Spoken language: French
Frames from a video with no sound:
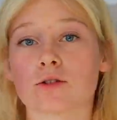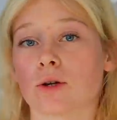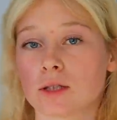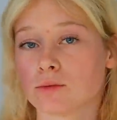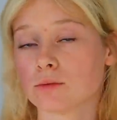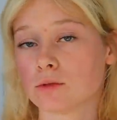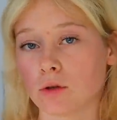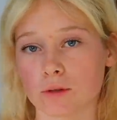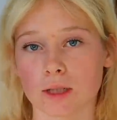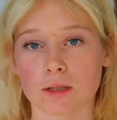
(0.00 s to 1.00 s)
euh, j'aurai donc
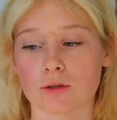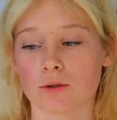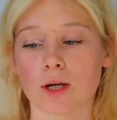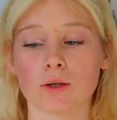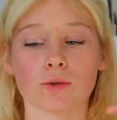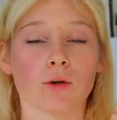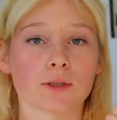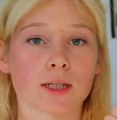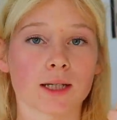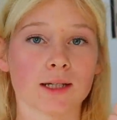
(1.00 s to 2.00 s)
deux rentrées. J'aurai une
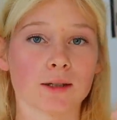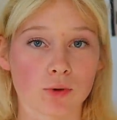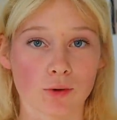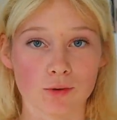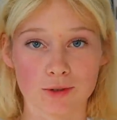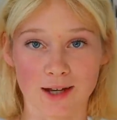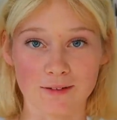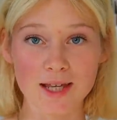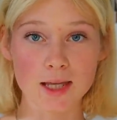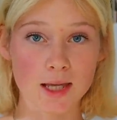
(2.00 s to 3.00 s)
rentrée pour le
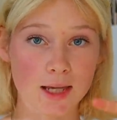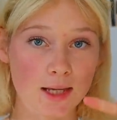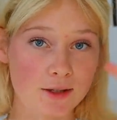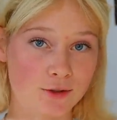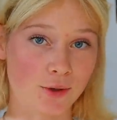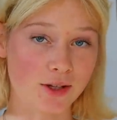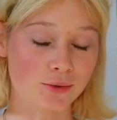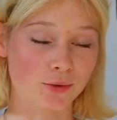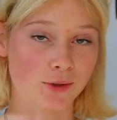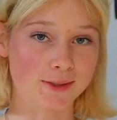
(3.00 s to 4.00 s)
travail et
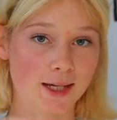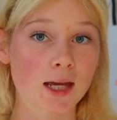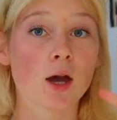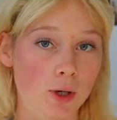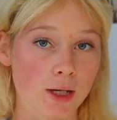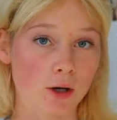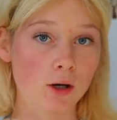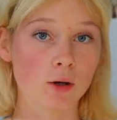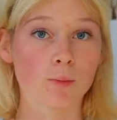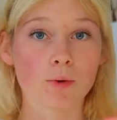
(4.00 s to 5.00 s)
j'aurai une rentrée pour
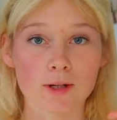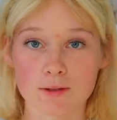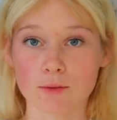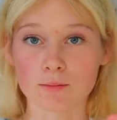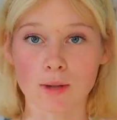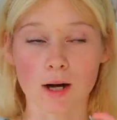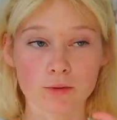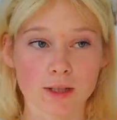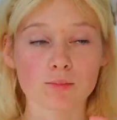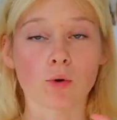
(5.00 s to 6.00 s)
l'école. Pour l'instant, ma
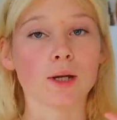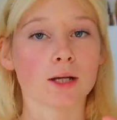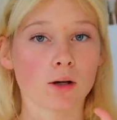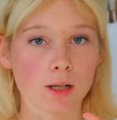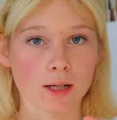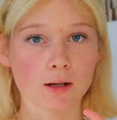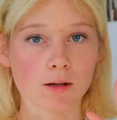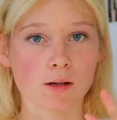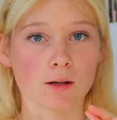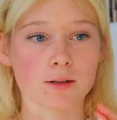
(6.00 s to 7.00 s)
rentrée pour l'école,
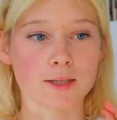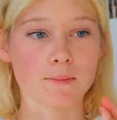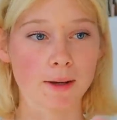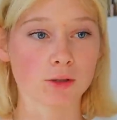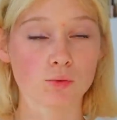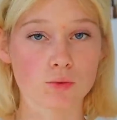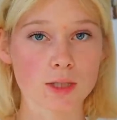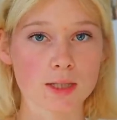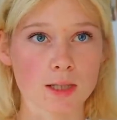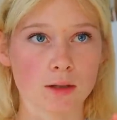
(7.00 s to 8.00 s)
école, euh, c'est pas tout de
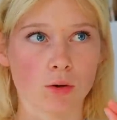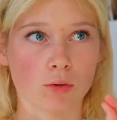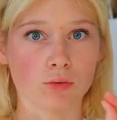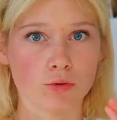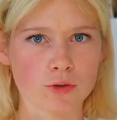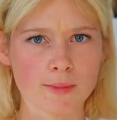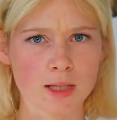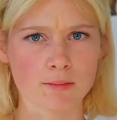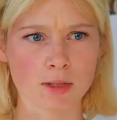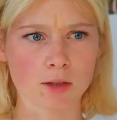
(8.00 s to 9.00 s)
suite, c'est dans deux
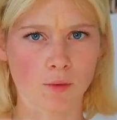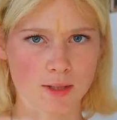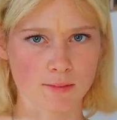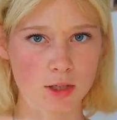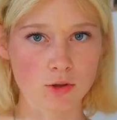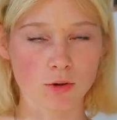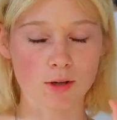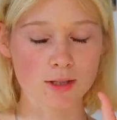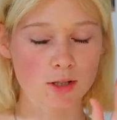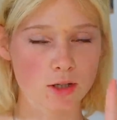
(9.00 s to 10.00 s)
semaines et demie, trois semaines, je
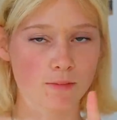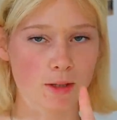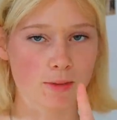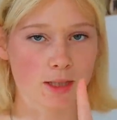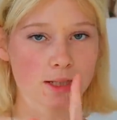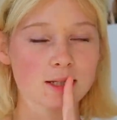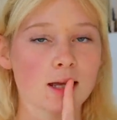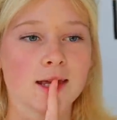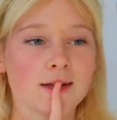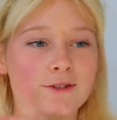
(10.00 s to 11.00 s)
crois, si je dis pas de
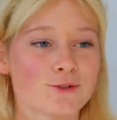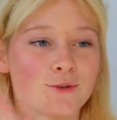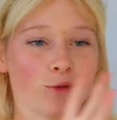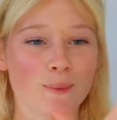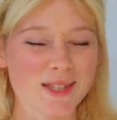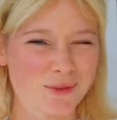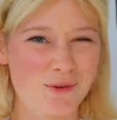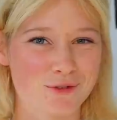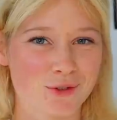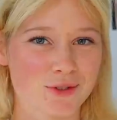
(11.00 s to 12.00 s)
bêtises. Et je veux pas
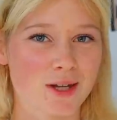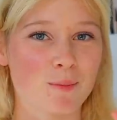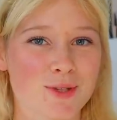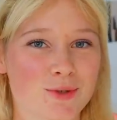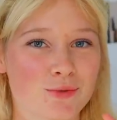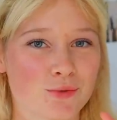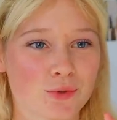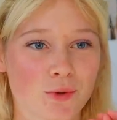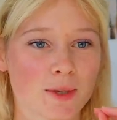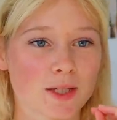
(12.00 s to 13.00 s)
trop vous en dire parce que je
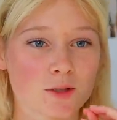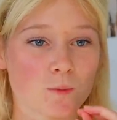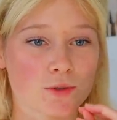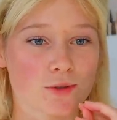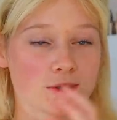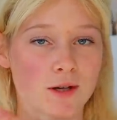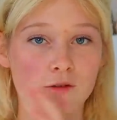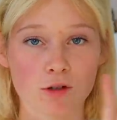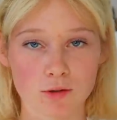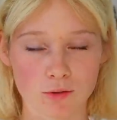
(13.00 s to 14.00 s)
vous emmènerai, je pense, dans
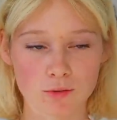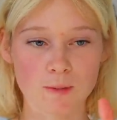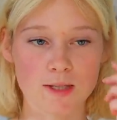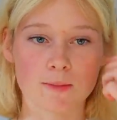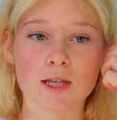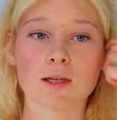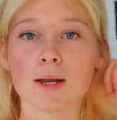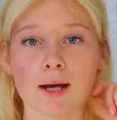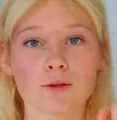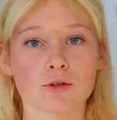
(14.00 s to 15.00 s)
un vlog de toute ma semaine.
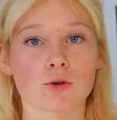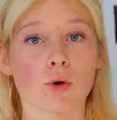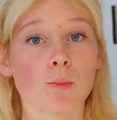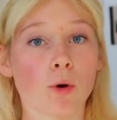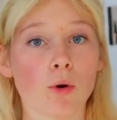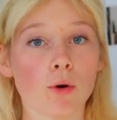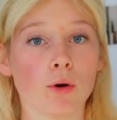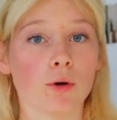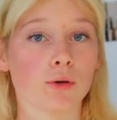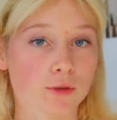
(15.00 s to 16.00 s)
Mais là, je
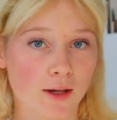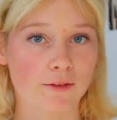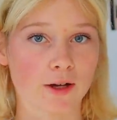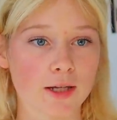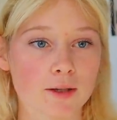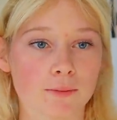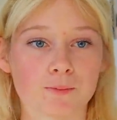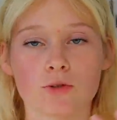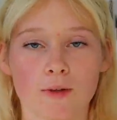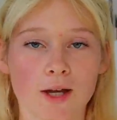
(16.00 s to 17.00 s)
reprends euh, le travail.
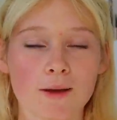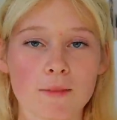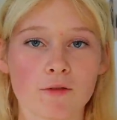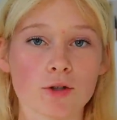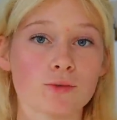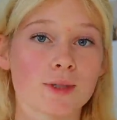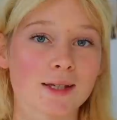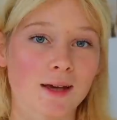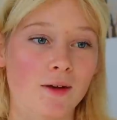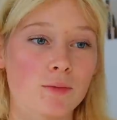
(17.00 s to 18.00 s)
Je vais quand même avoir du
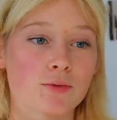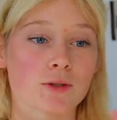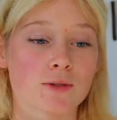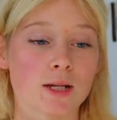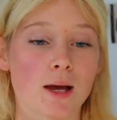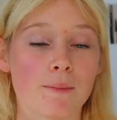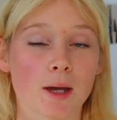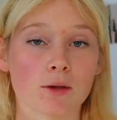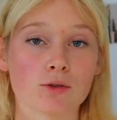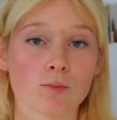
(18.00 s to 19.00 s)
télétravail puisque c'est la
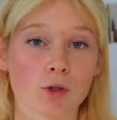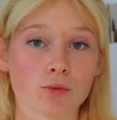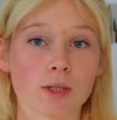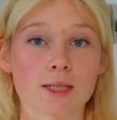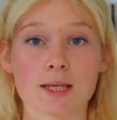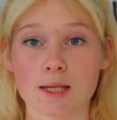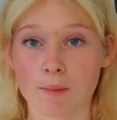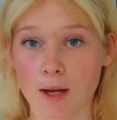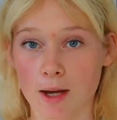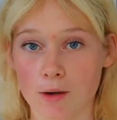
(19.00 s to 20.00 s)
période du mois d'août et que ça
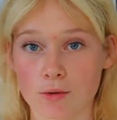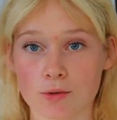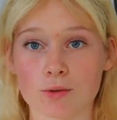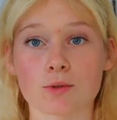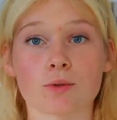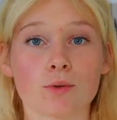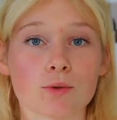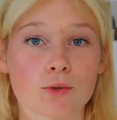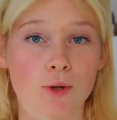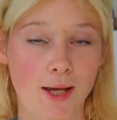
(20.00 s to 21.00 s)
sert pas à grand chose
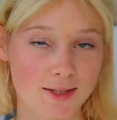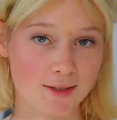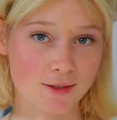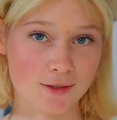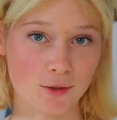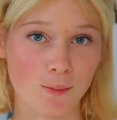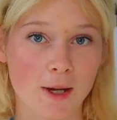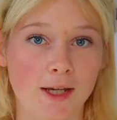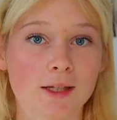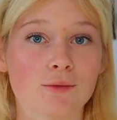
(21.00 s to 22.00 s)
que je reste sur
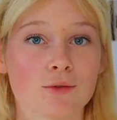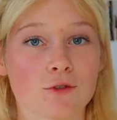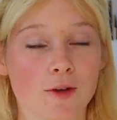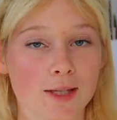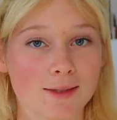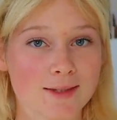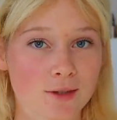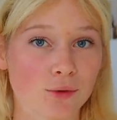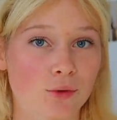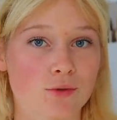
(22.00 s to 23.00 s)
Paris, donc je vais
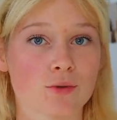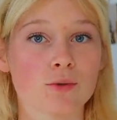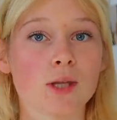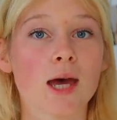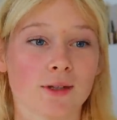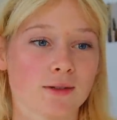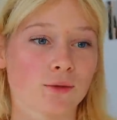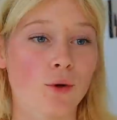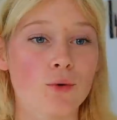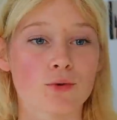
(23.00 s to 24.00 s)
descendre dans le sud. Et en
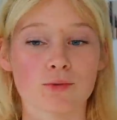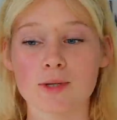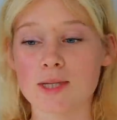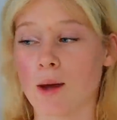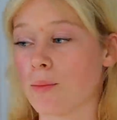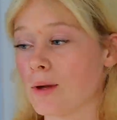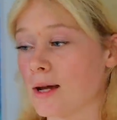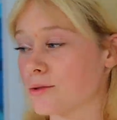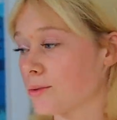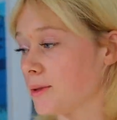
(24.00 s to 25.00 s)
attendant, aujourd'hui, c'est un peu
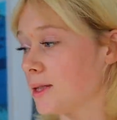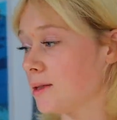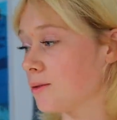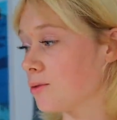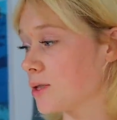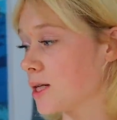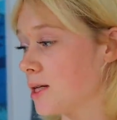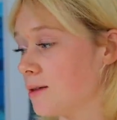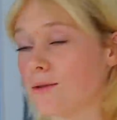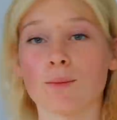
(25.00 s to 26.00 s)
la journée que
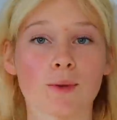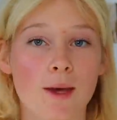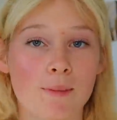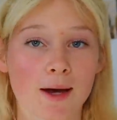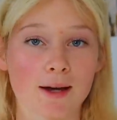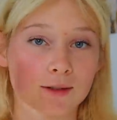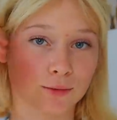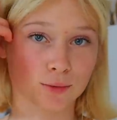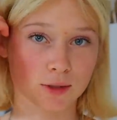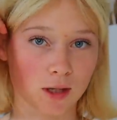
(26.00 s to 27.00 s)
j'ai dans mon appart
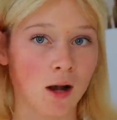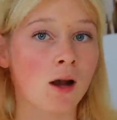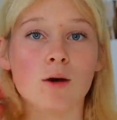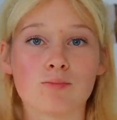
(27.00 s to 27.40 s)
toute seule